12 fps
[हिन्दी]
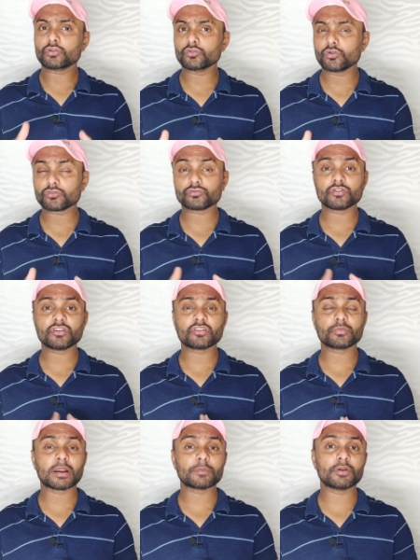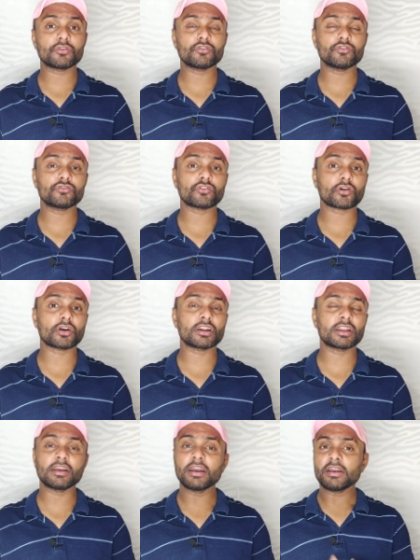तो दोस्तों ये स्मार्टफोन
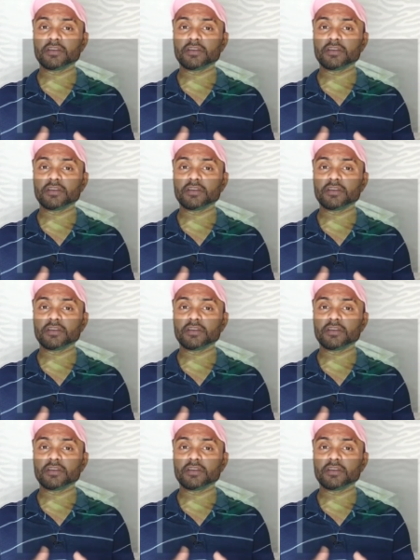यूनिसोकेटी